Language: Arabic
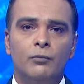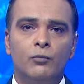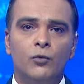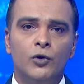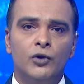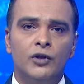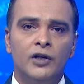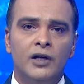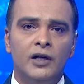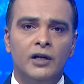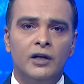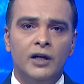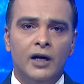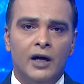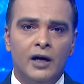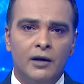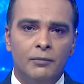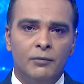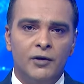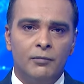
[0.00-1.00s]
مدير
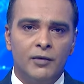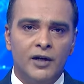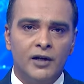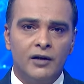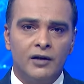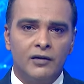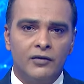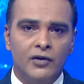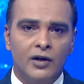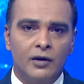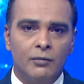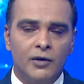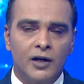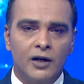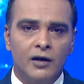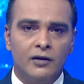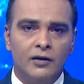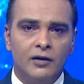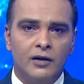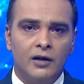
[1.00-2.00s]
عام بنك
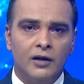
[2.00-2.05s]
التنمية